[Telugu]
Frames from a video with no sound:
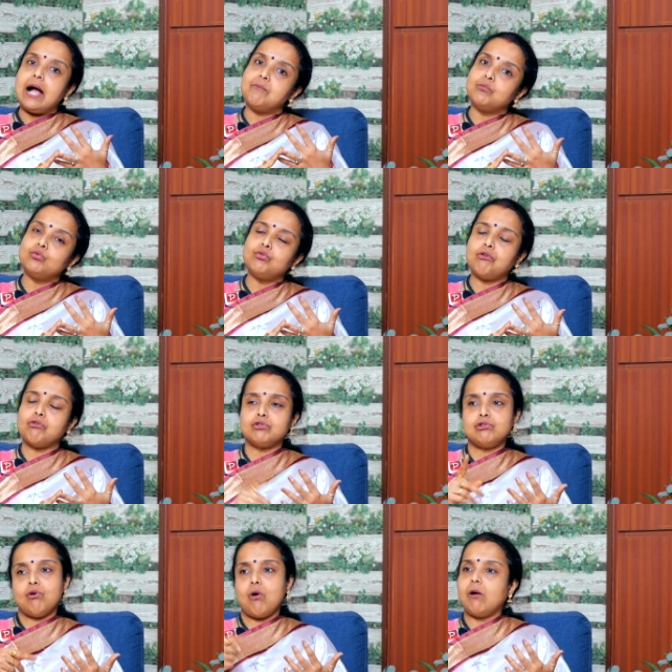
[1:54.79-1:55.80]
ఆ మూడు
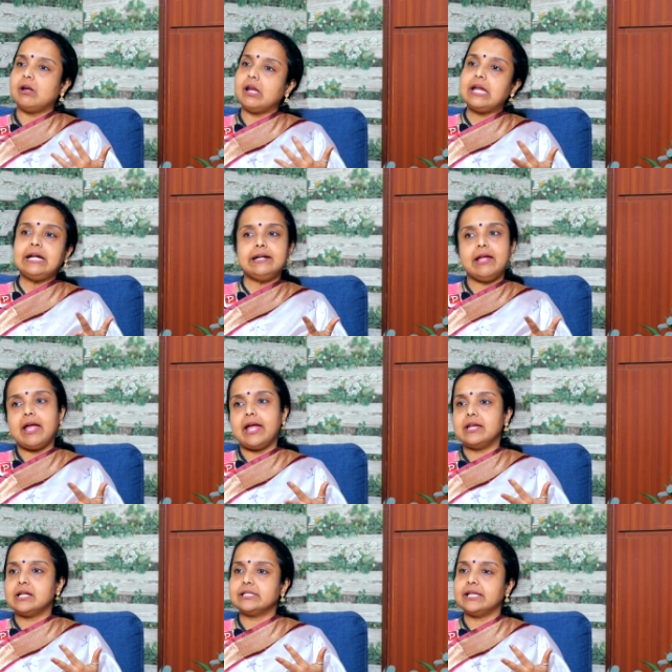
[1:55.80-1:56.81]
రోజులు ఆల్టర్నేట్ డే
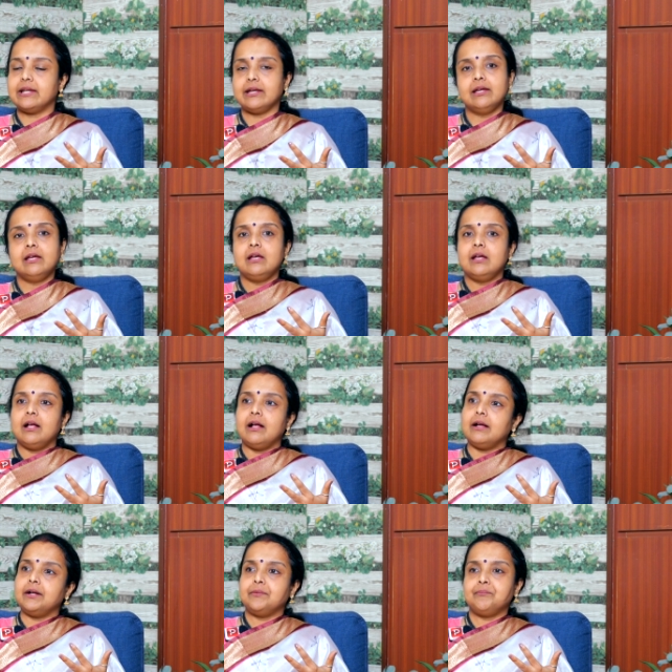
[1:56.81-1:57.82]
అయినా సరే
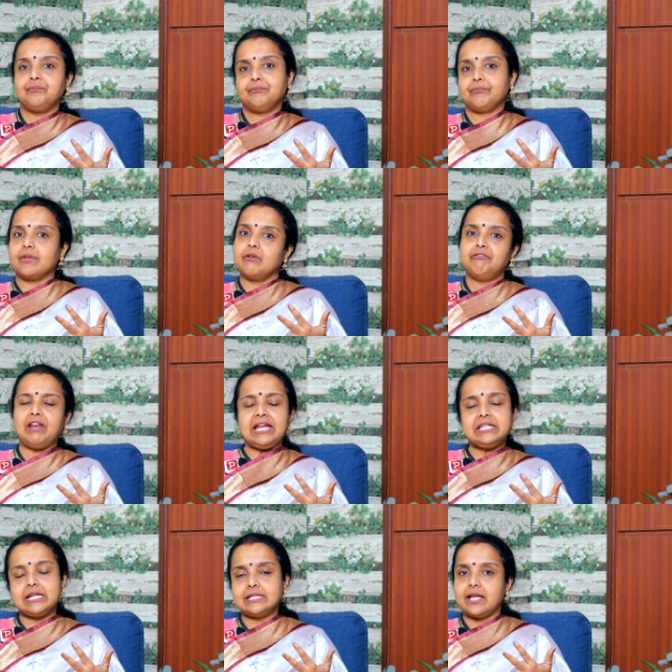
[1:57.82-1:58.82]
ఫ్రై
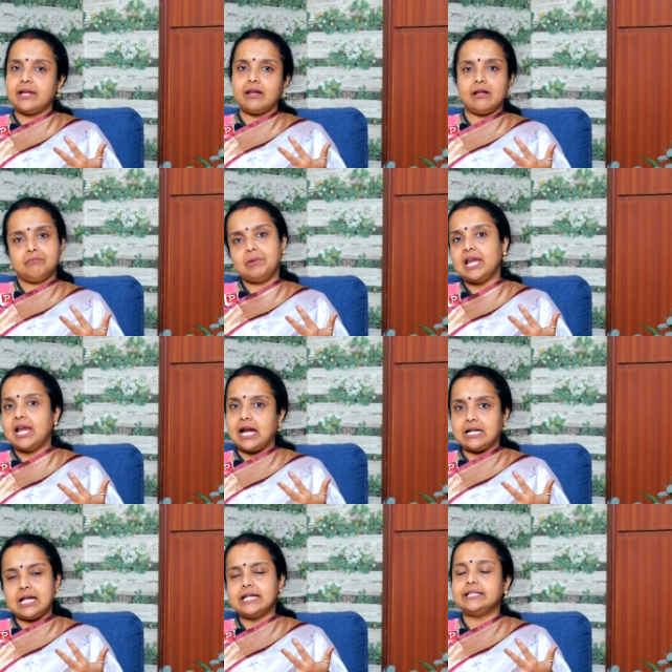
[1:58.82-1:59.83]
చేసైనా పిల్లలు
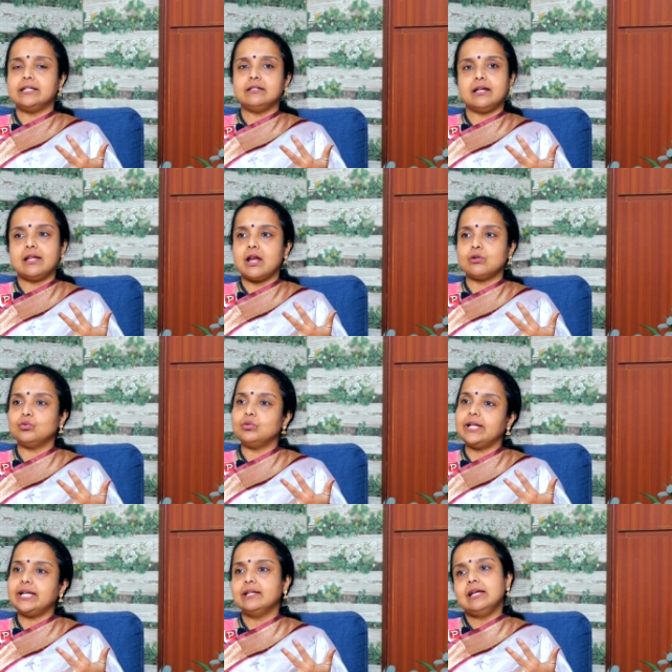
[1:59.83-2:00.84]
అట్లాగే తింటారు
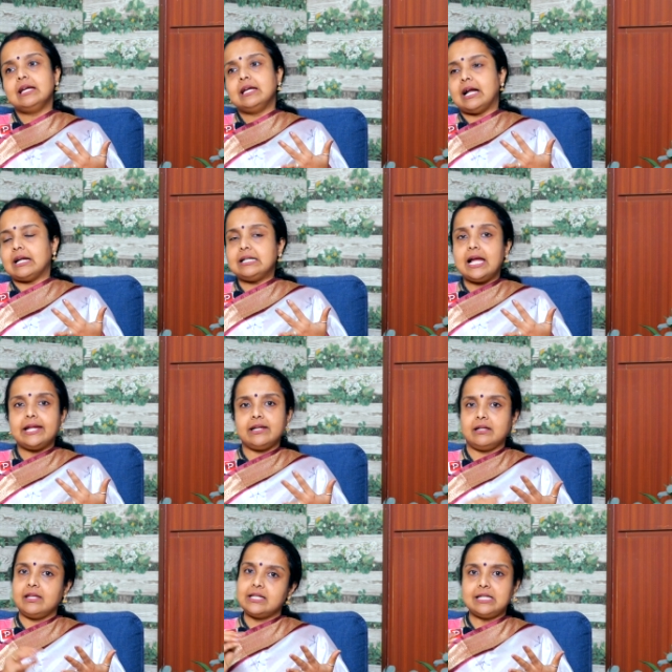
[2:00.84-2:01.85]
అనుకుంటే అట్లా
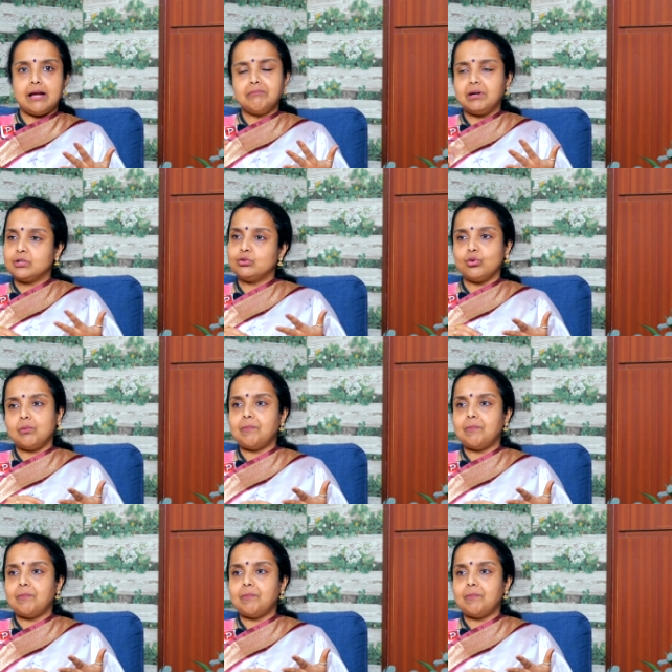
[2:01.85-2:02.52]
అయినా ఏ సాంబార్తోనో